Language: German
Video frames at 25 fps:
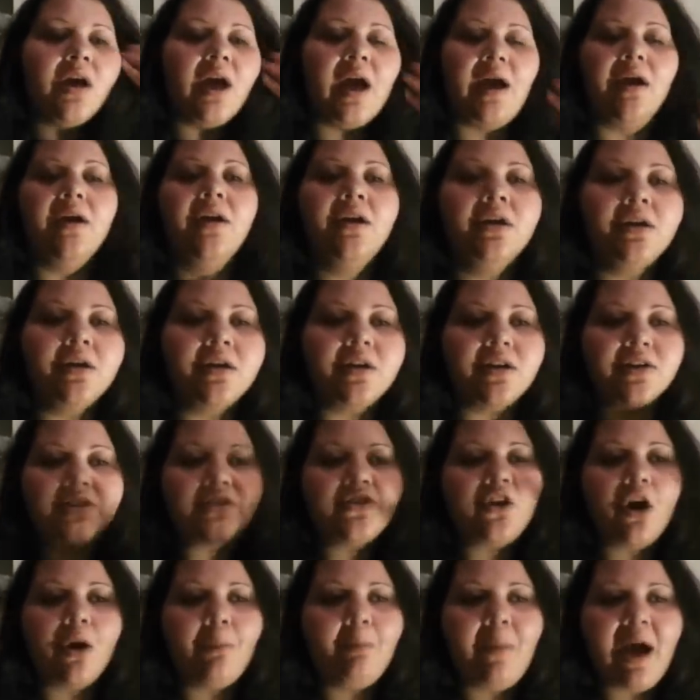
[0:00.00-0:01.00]
Ja,
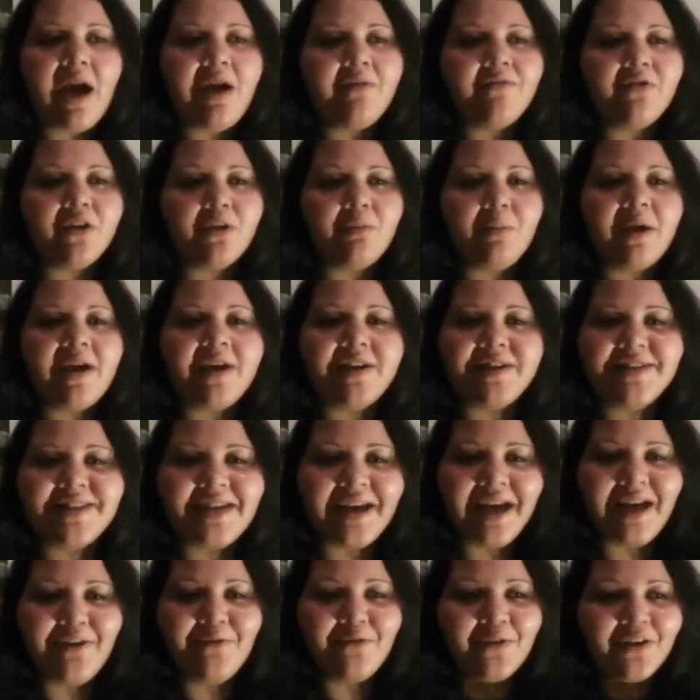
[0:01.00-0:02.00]
ich komme einfach mal
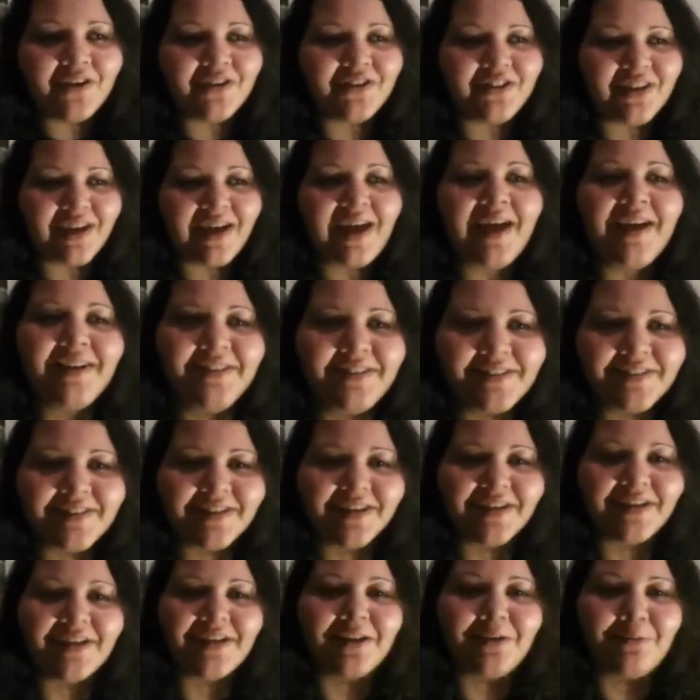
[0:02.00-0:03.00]
jetzt einfach
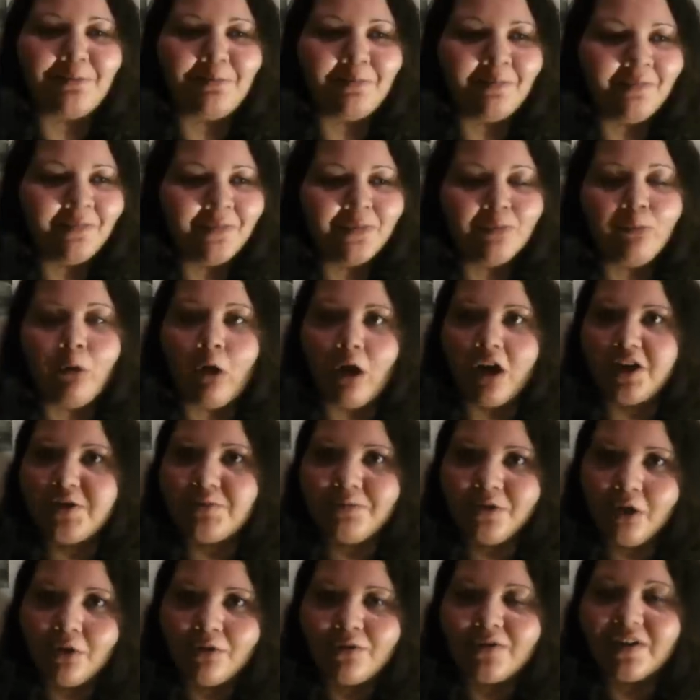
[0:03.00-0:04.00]
direkt. Ähm, Boah,
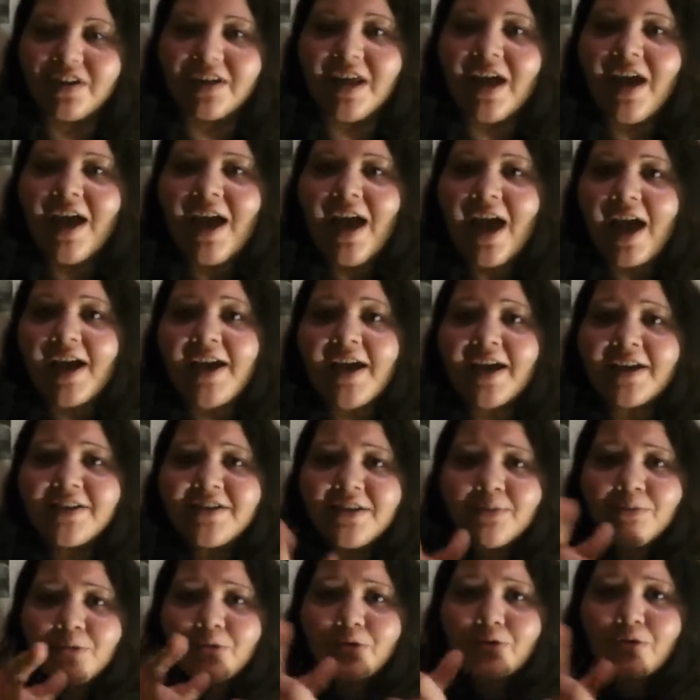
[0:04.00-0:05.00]
ich bin aufgeregt. Ach ja,
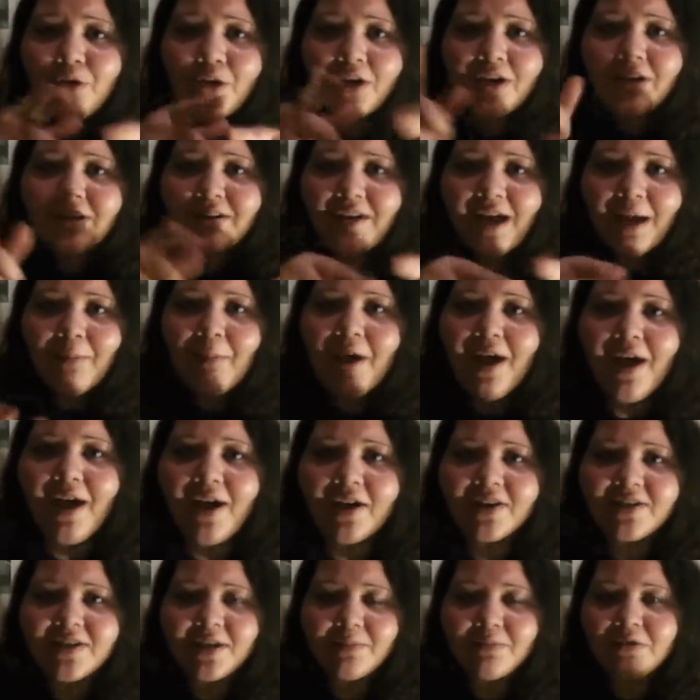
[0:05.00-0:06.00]
ich habe eine neue
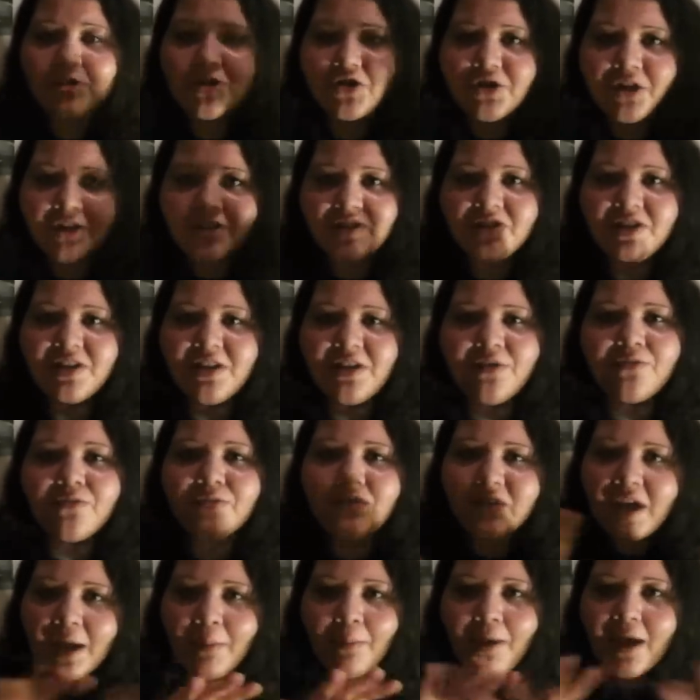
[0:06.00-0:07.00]
Kamera, ich habe mir
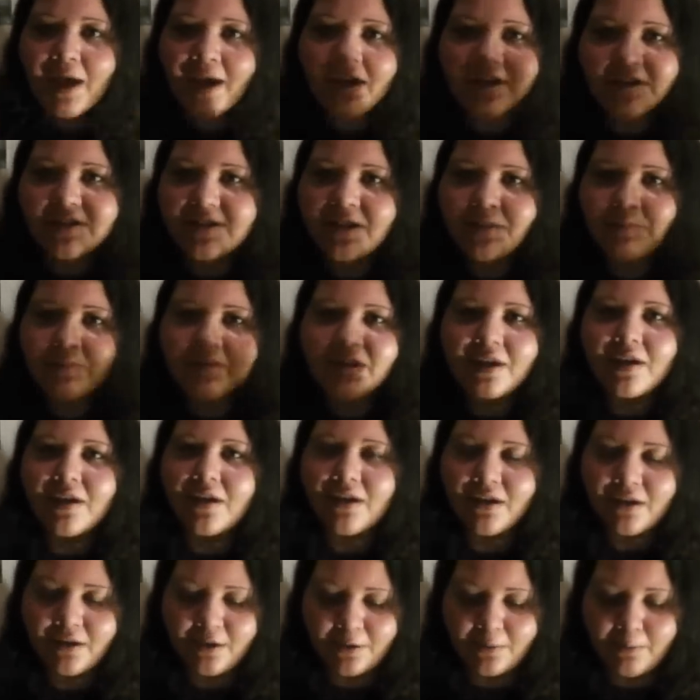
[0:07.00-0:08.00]
Stativkamera, ich habe
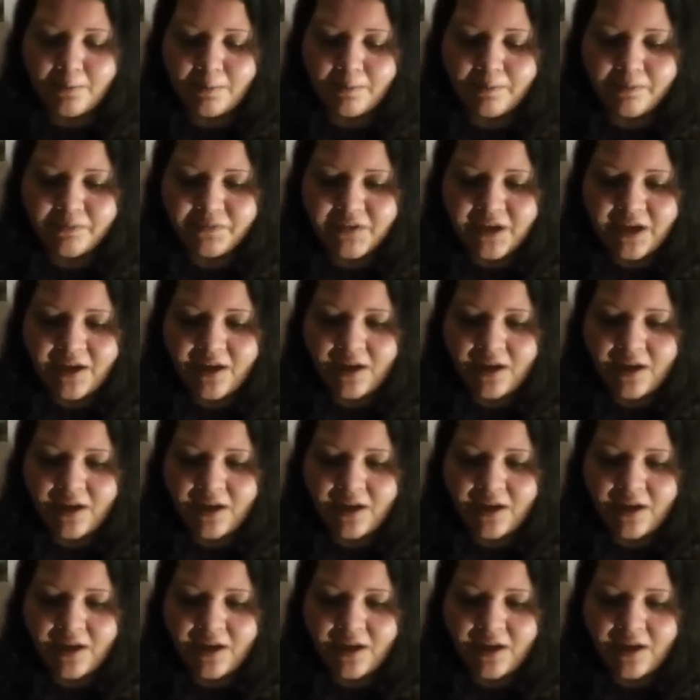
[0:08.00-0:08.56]
mir ähm,